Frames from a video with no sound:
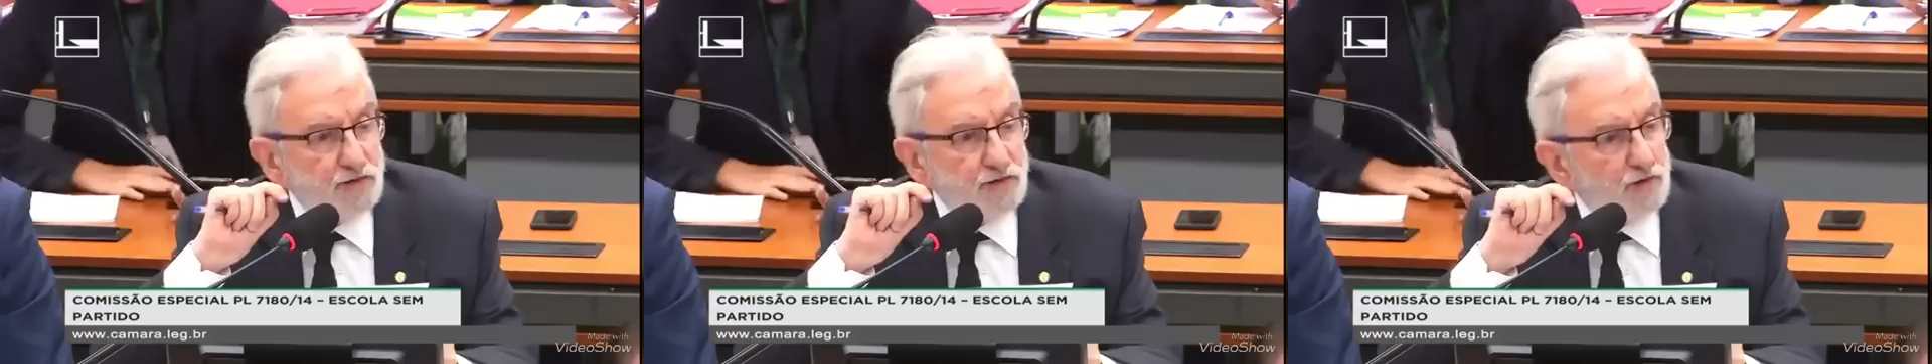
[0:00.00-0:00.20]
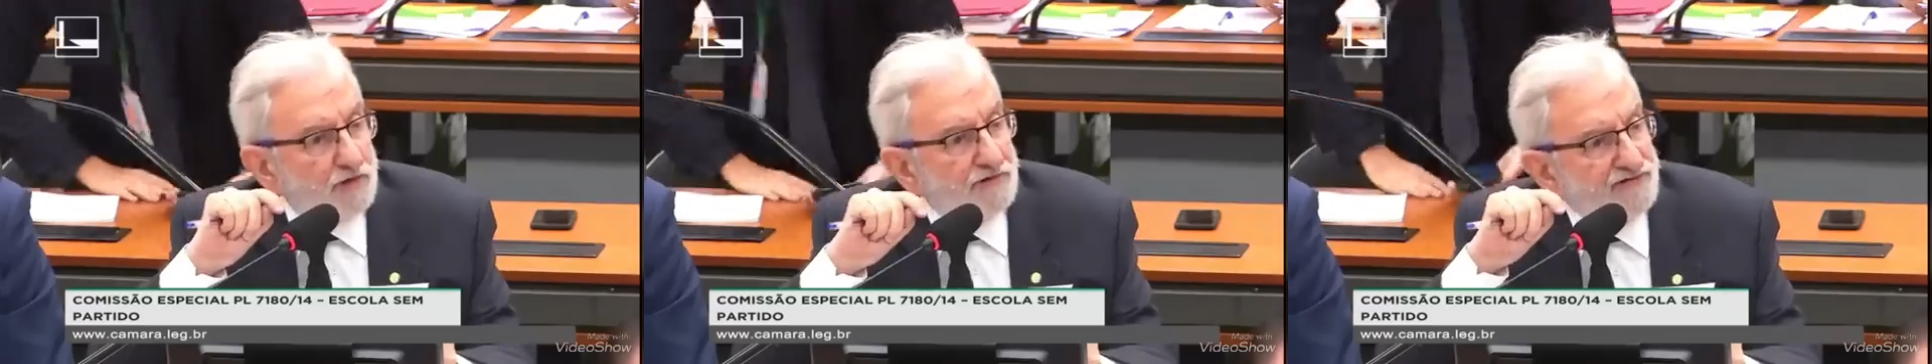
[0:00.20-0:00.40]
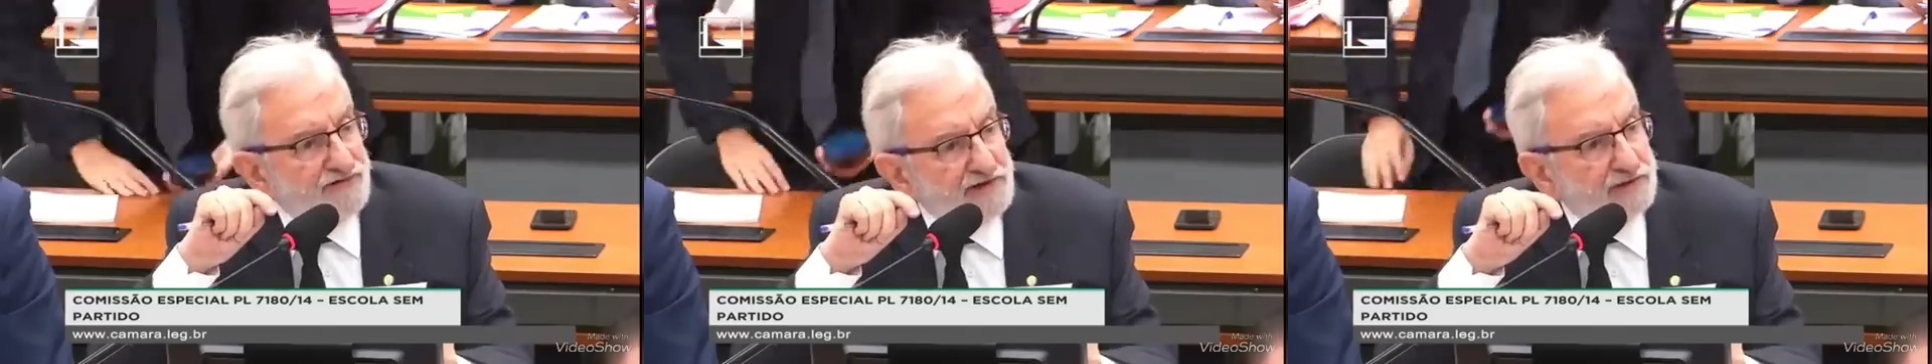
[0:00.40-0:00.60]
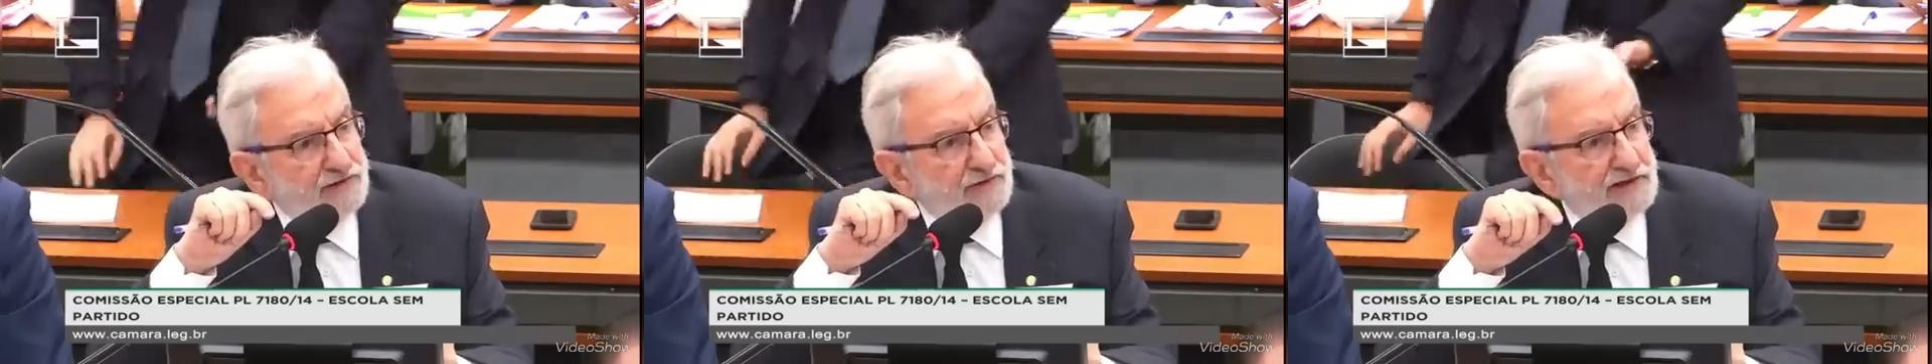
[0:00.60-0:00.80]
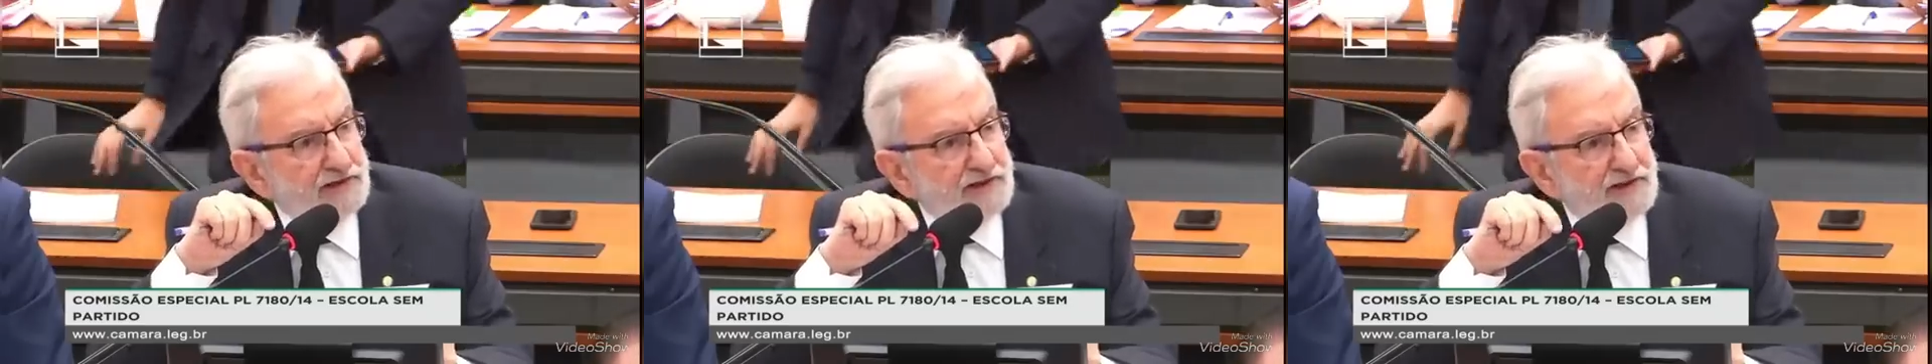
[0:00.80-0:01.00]
Estou
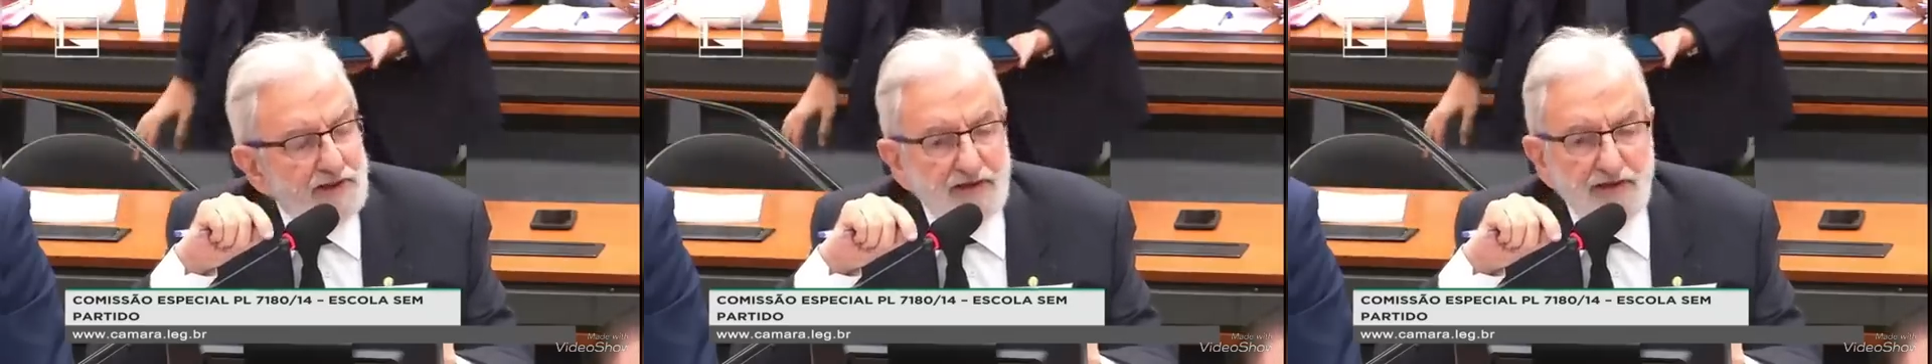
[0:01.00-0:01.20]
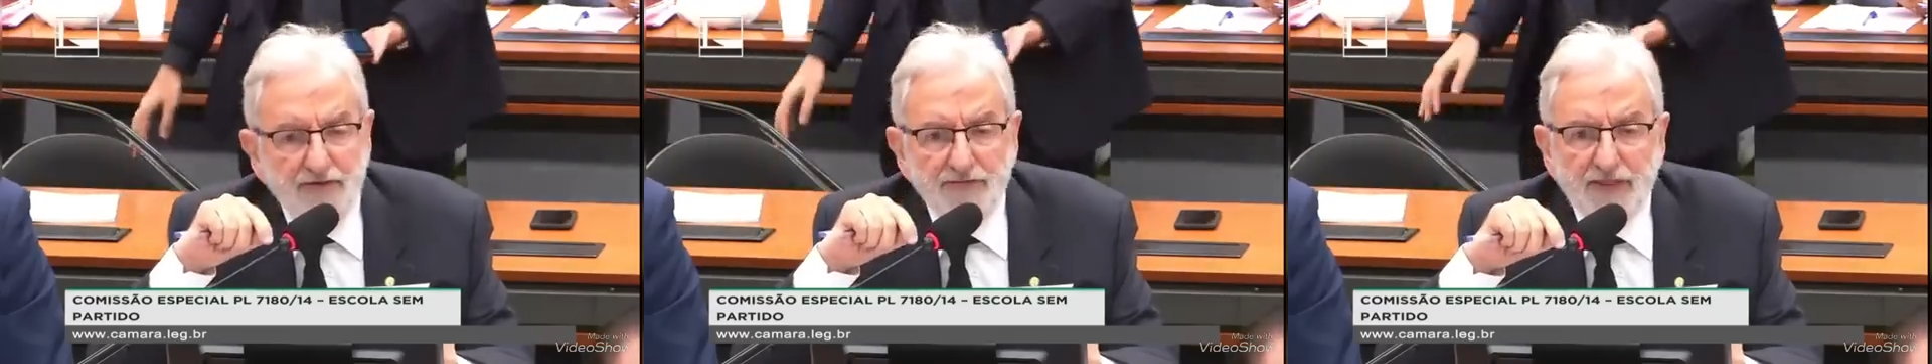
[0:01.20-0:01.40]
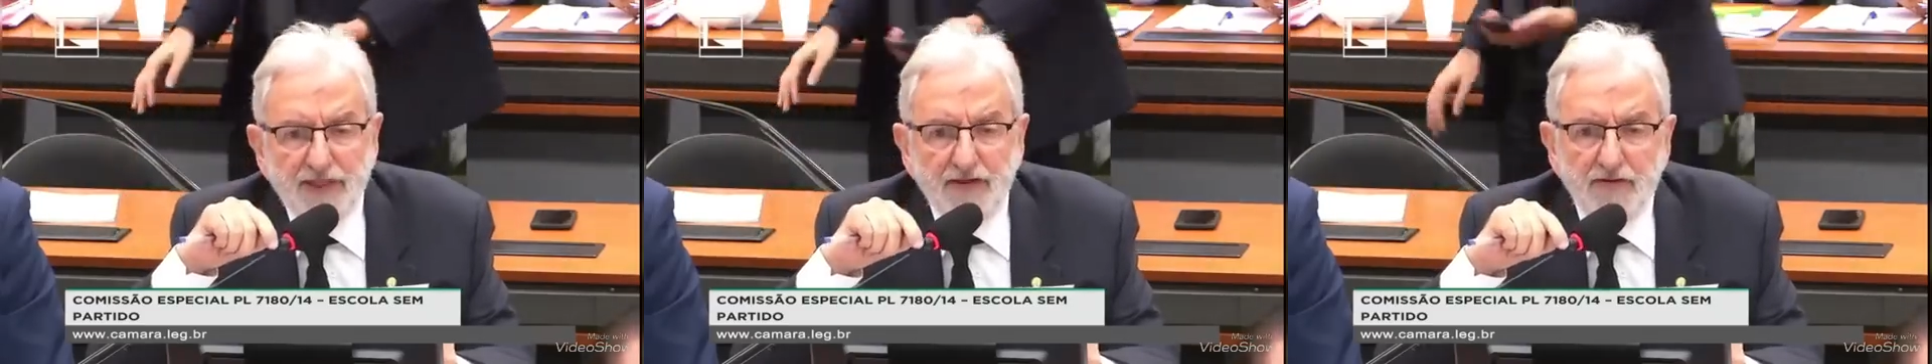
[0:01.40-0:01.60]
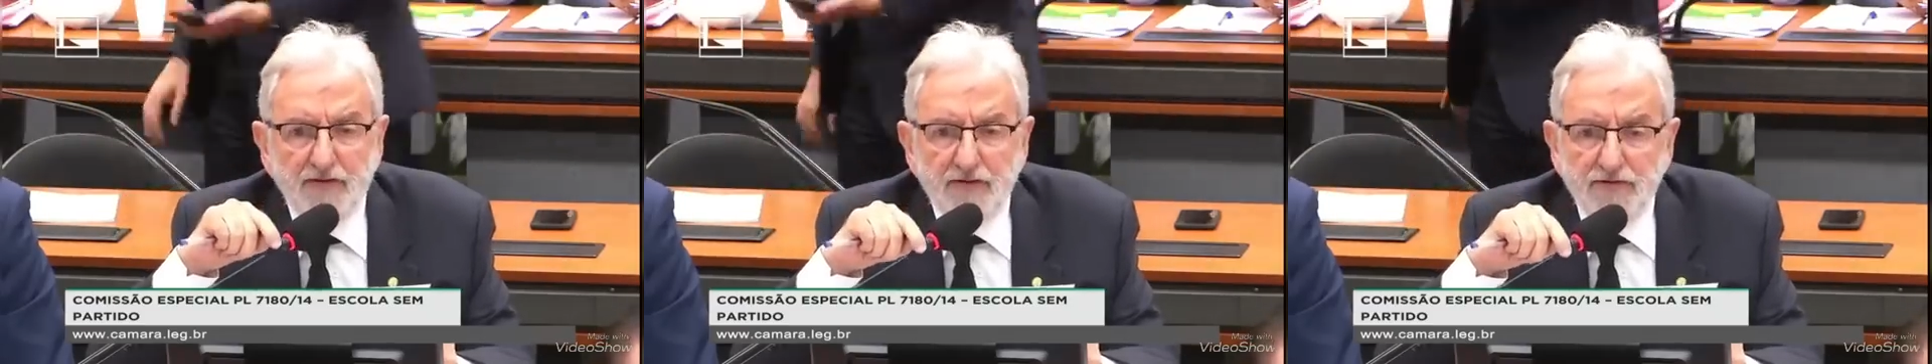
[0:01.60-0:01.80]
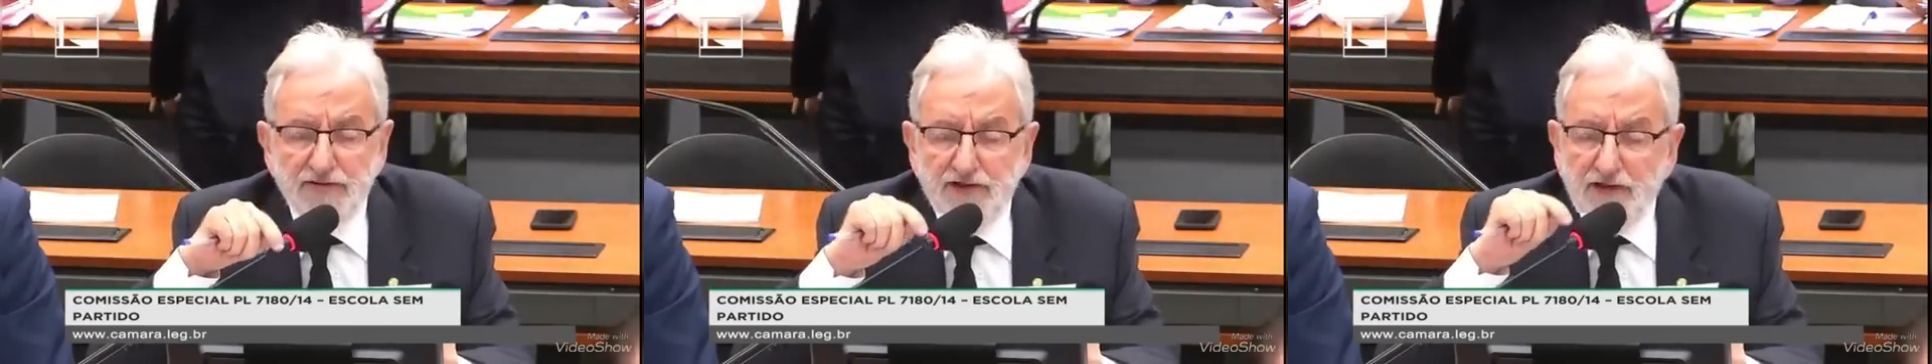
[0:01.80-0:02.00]
ouvindo aqui
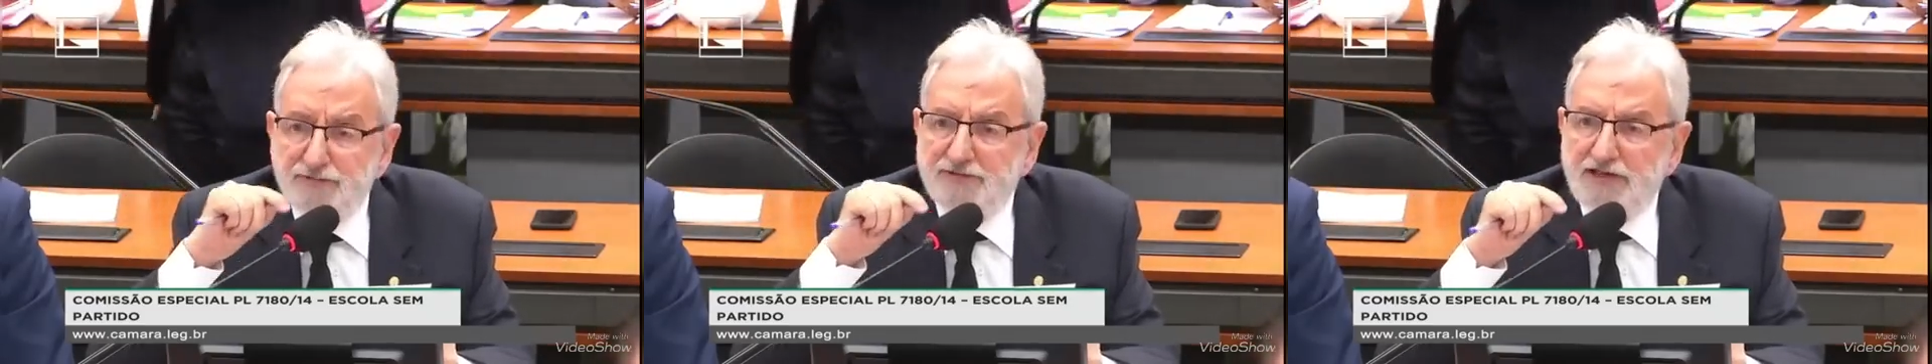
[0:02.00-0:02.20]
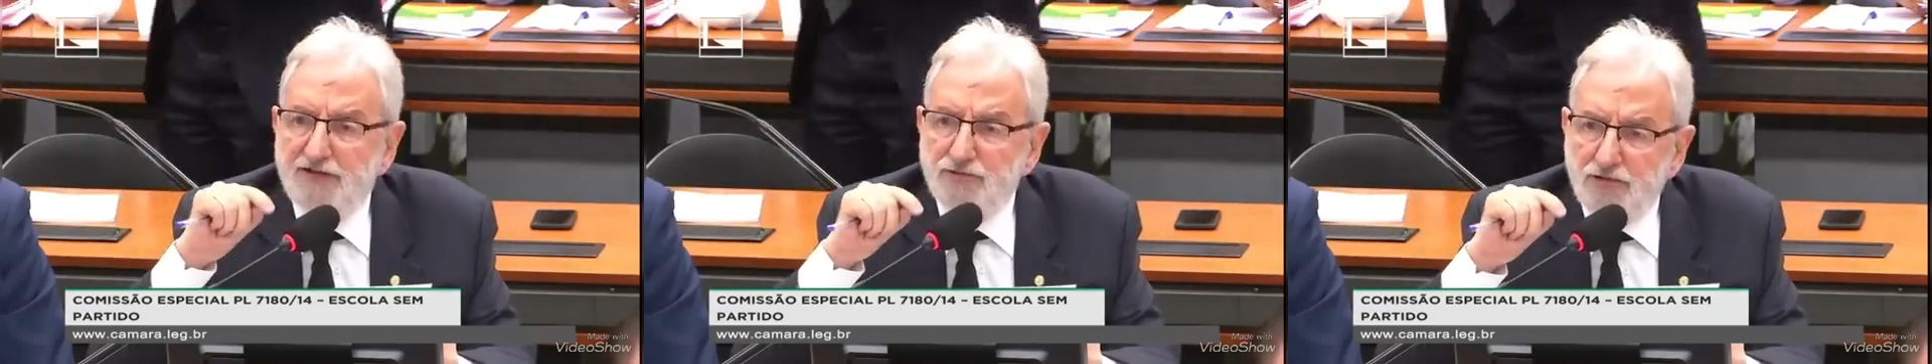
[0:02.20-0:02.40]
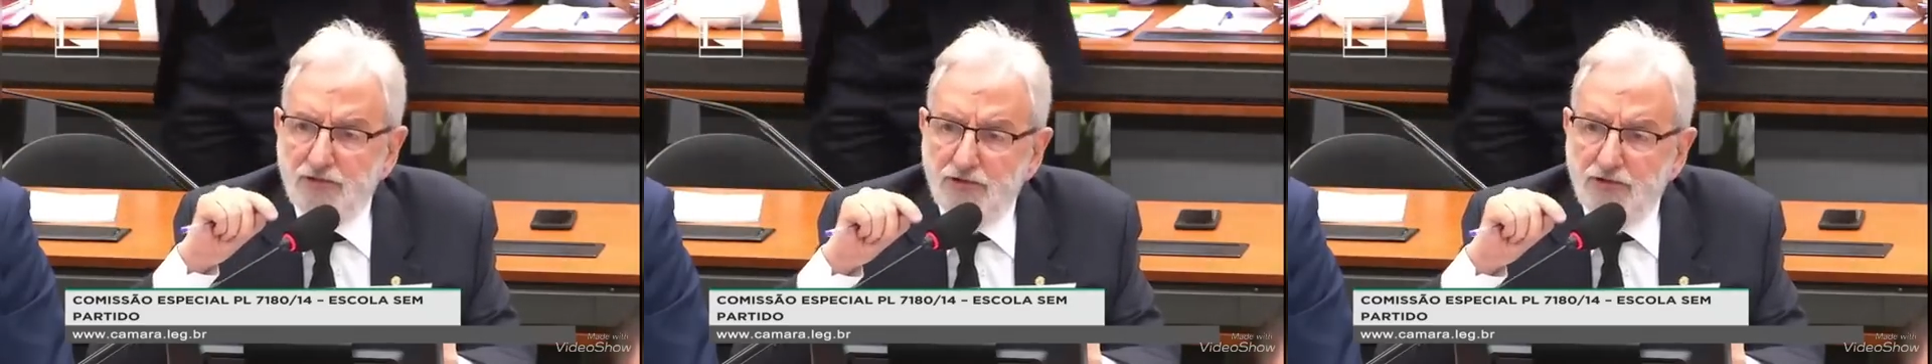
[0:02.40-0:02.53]
deputado